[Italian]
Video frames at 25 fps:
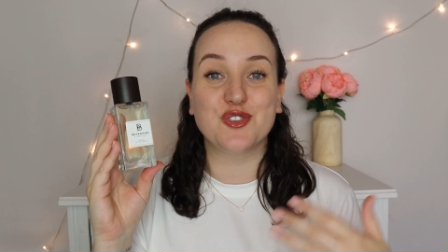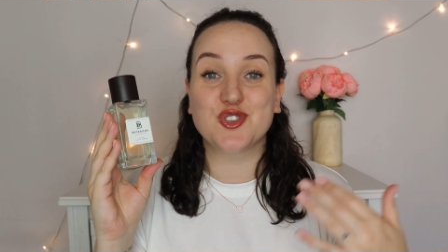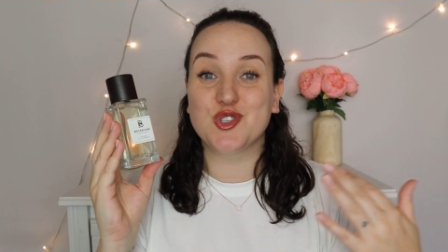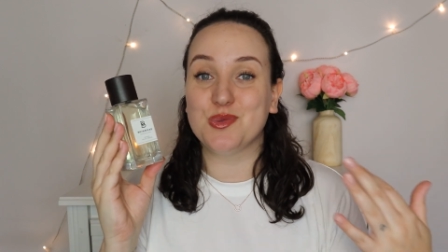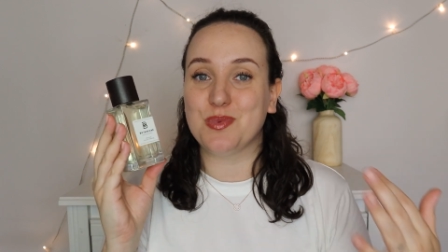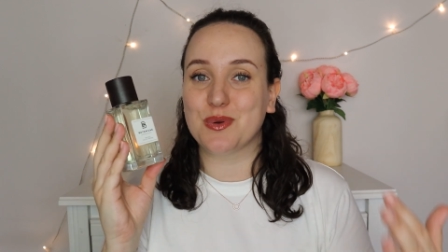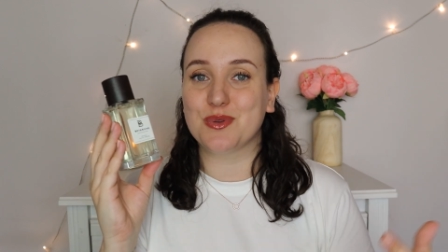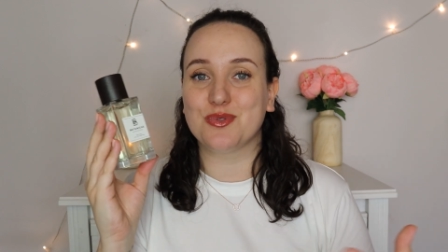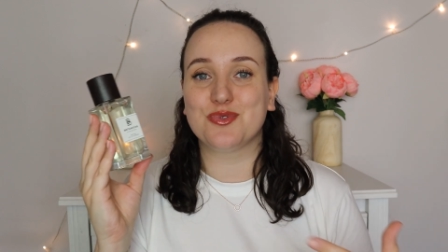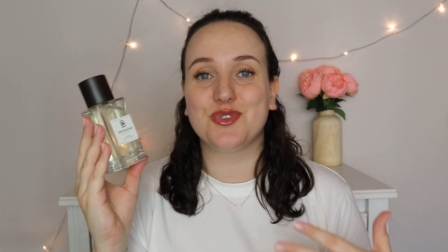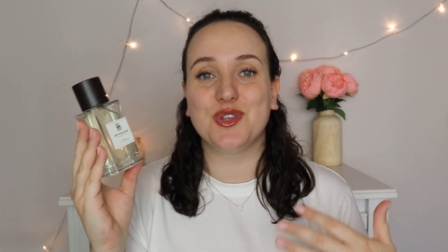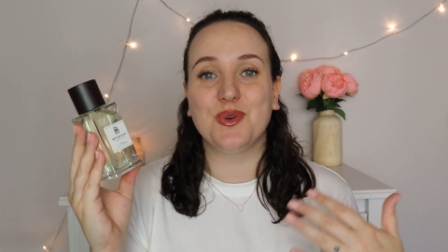
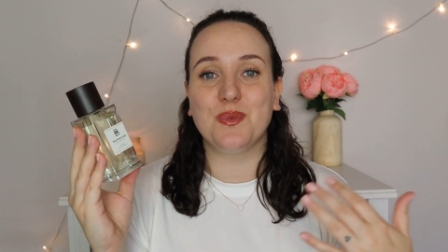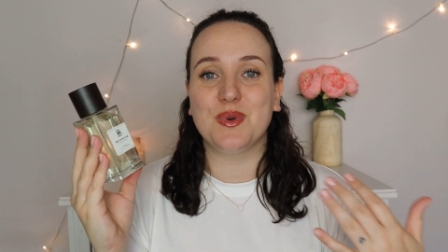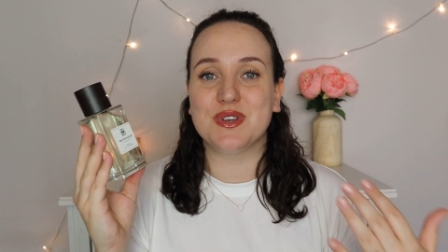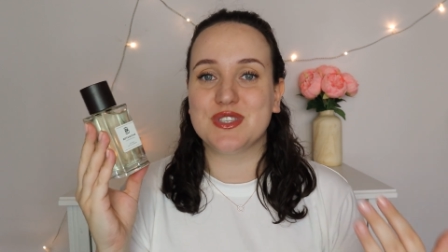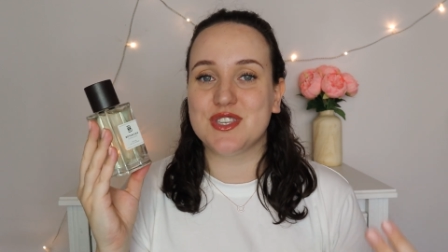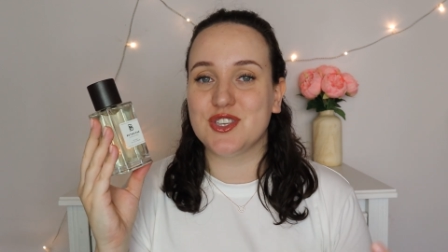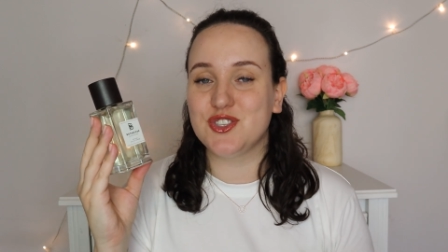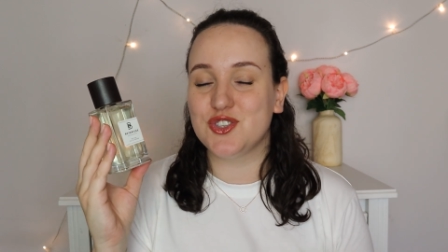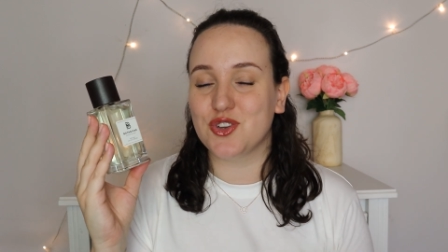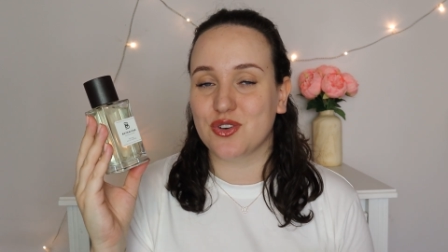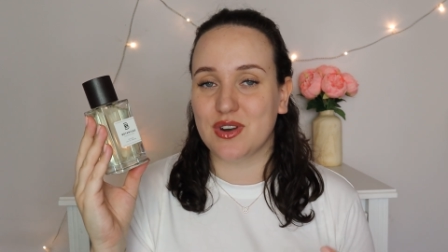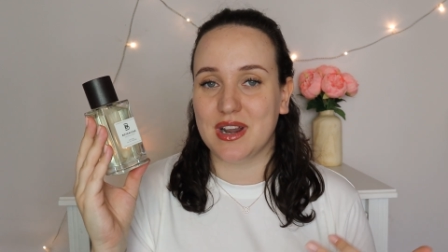soprattutto in
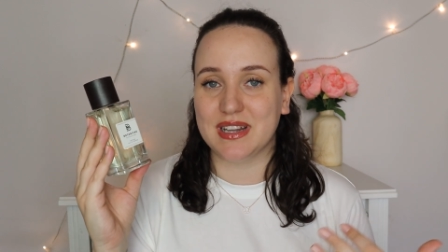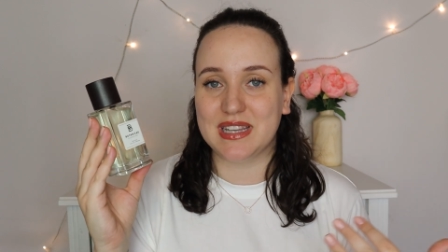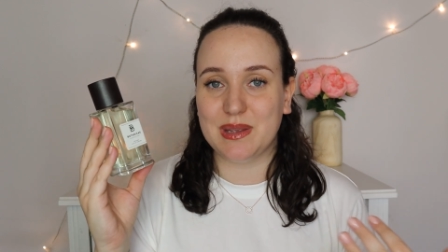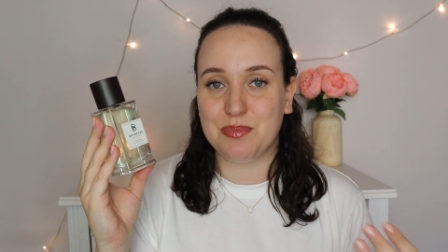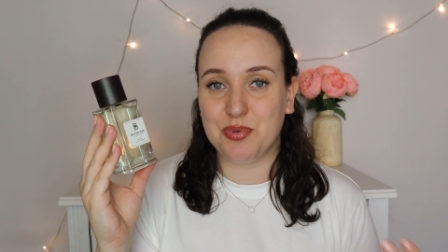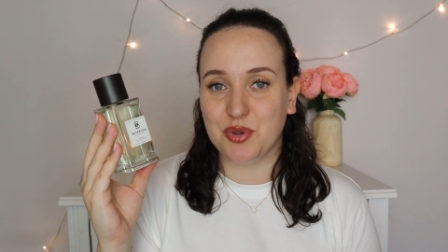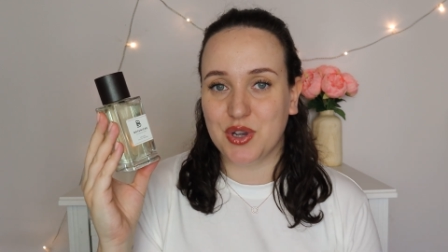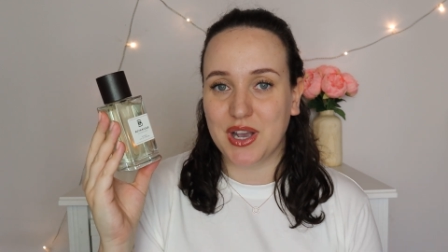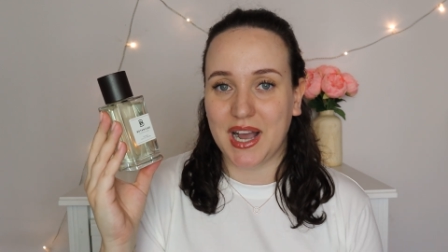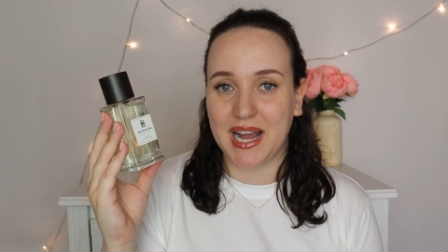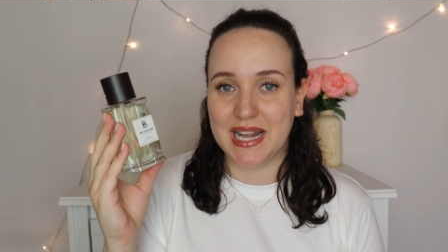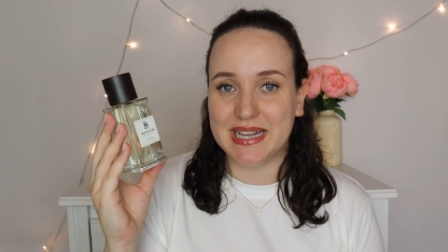queste giornate
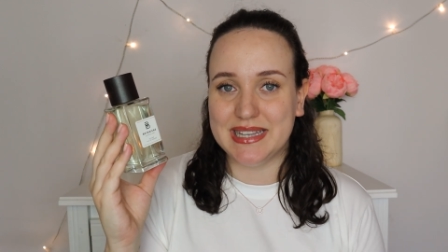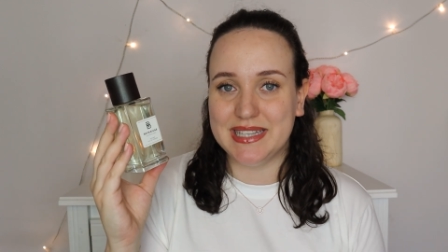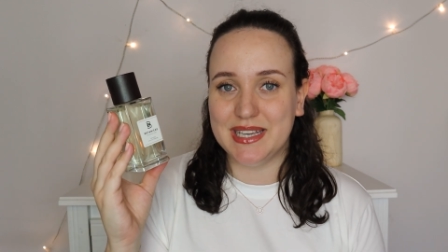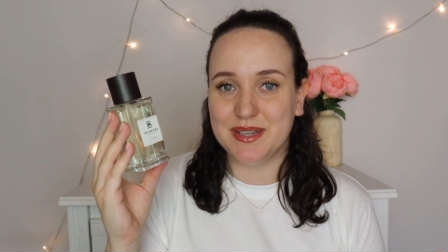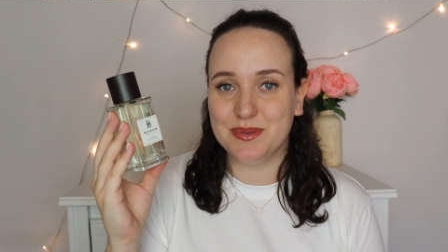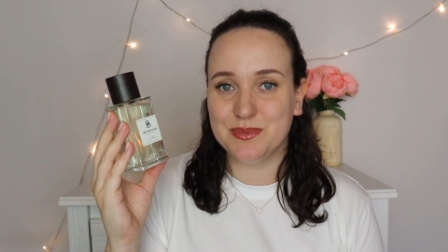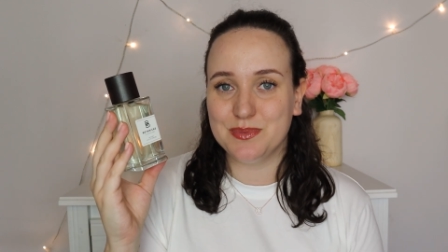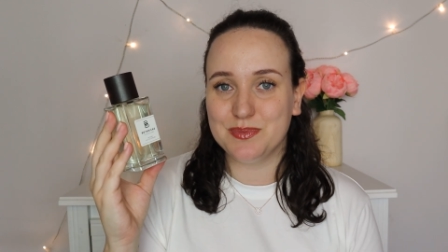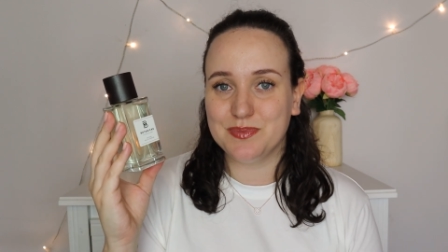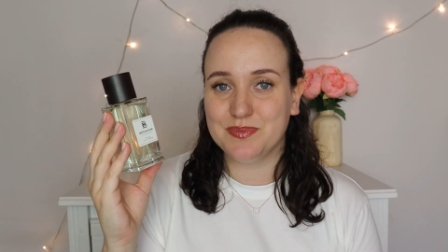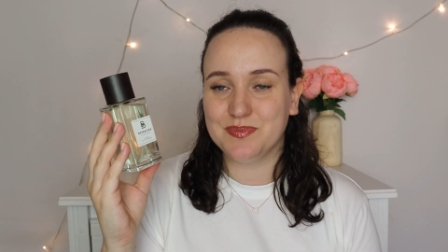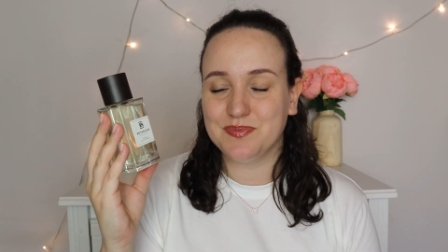più
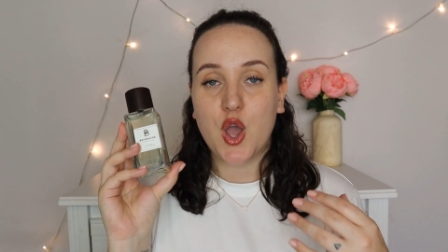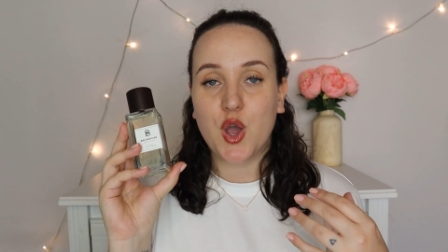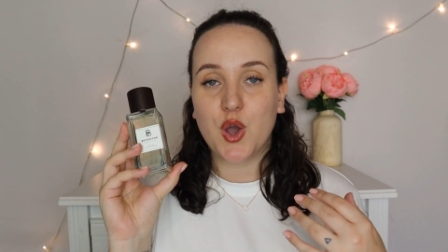calde.